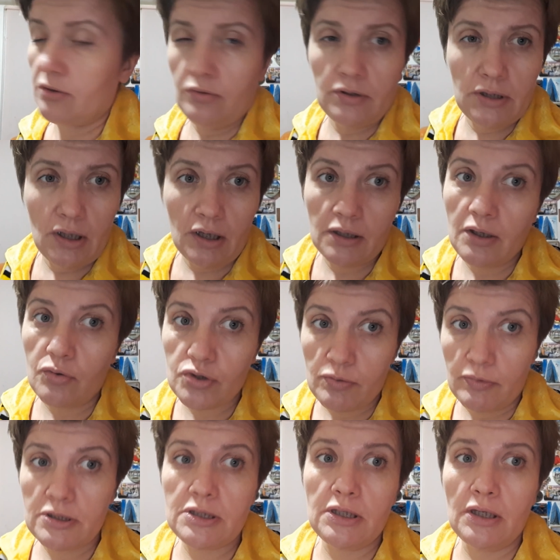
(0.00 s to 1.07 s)
Но это я когда уже
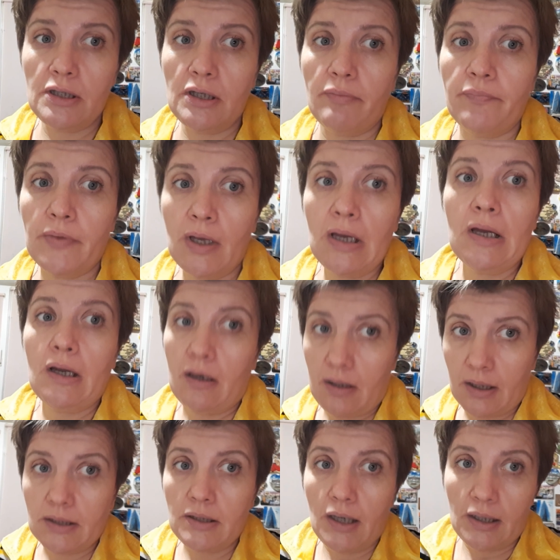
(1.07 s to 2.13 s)
мы сделаем,
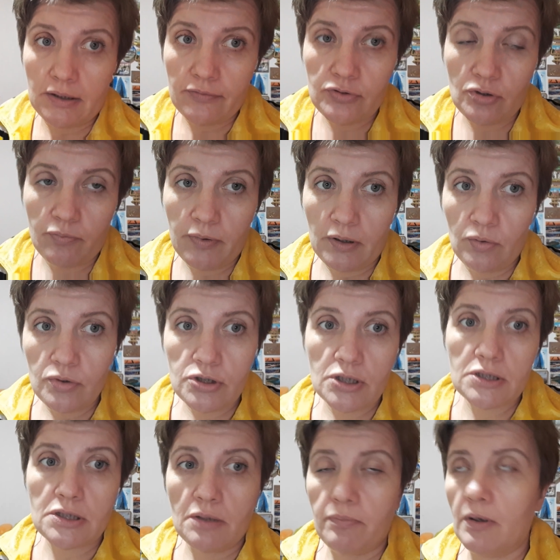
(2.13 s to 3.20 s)
когда это все
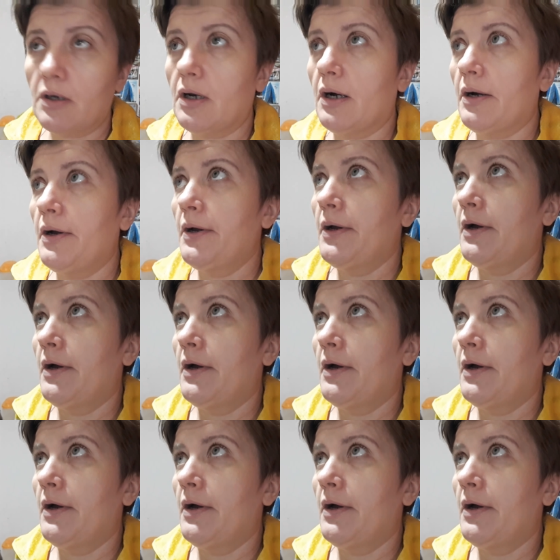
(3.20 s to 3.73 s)
получится, пока